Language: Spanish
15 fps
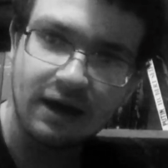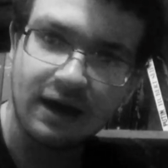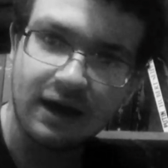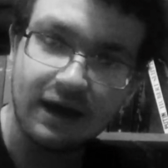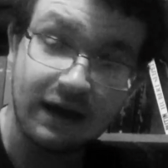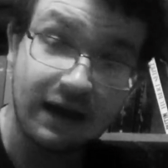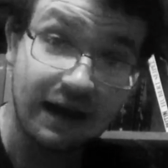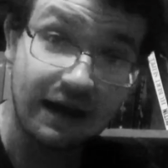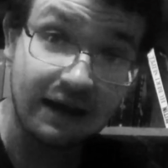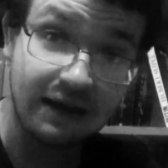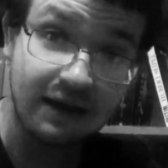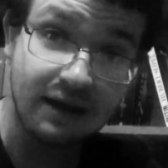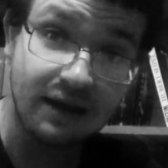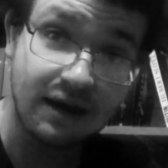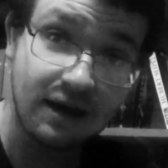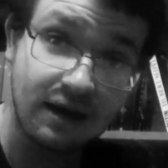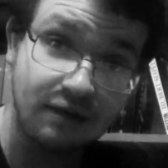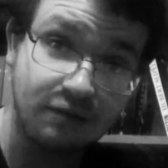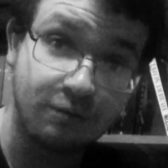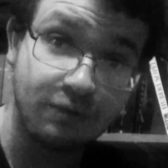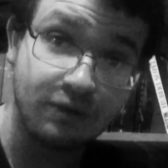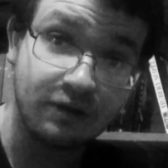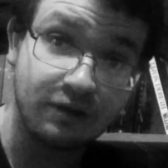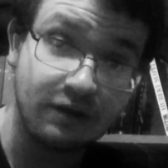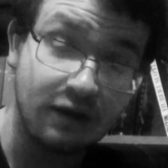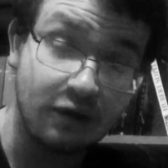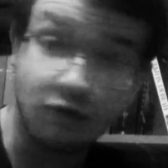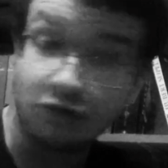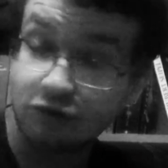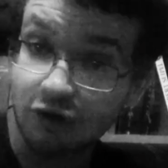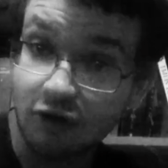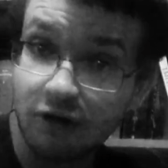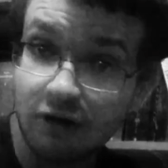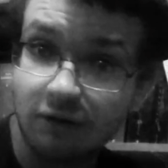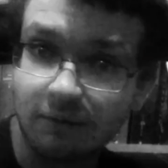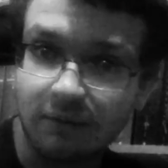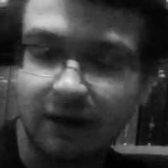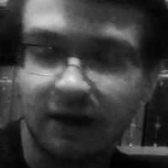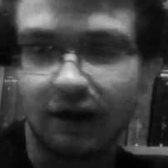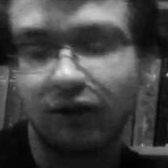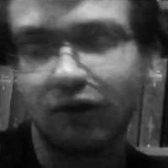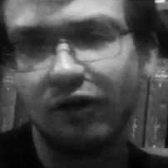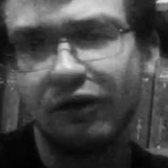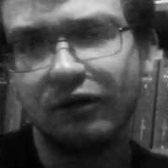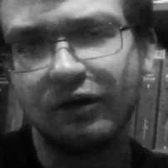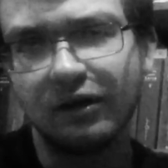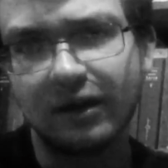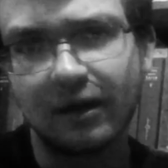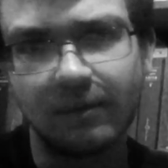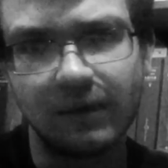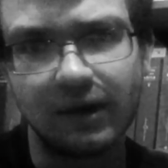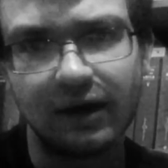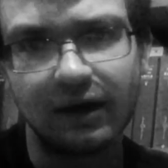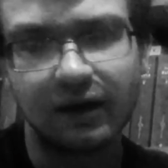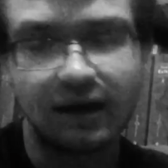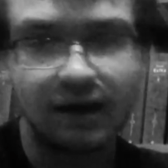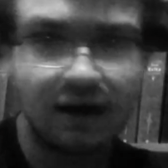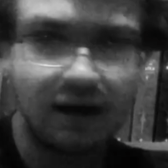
en las líneas pues de control migratorio y también